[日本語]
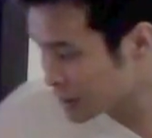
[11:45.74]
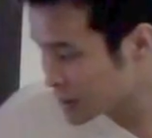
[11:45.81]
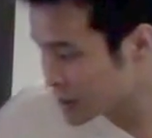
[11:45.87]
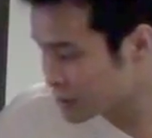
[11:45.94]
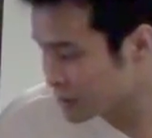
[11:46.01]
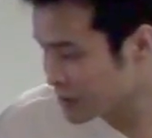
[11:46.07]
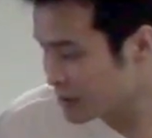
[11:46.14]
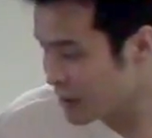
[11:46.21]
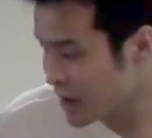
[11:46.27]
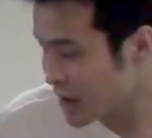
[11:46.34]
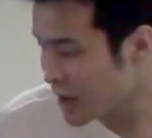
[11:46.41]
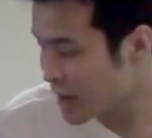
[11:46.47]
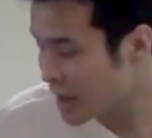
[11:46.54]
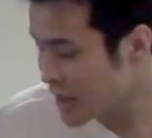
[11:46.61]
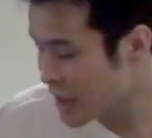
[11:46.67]
アグリッションで
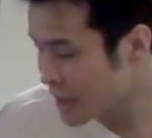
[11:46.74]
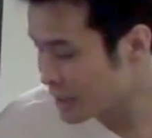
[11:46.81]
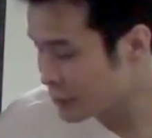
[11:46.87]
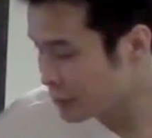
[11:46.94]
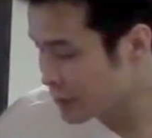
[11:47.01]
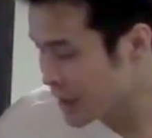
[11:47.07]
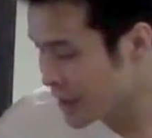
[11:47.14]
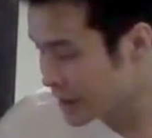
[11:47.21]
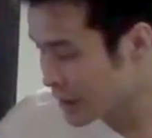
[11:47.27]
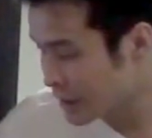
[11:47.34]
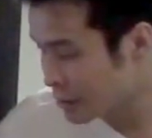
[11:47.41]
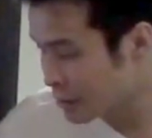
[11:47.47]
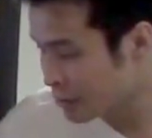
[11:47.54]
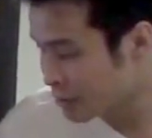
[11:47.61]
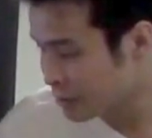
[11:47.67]
は、えーと、と
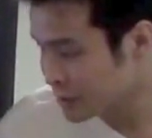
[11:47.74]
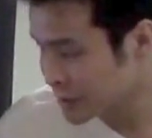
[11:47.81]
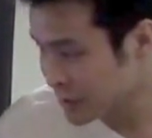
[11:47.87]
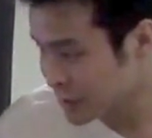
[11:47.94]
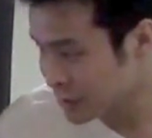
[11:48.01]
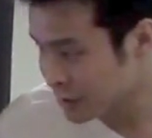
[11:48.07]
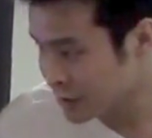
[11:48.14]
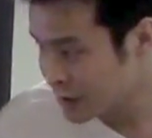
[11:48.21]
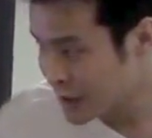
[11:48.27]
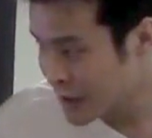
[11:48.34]
0.560、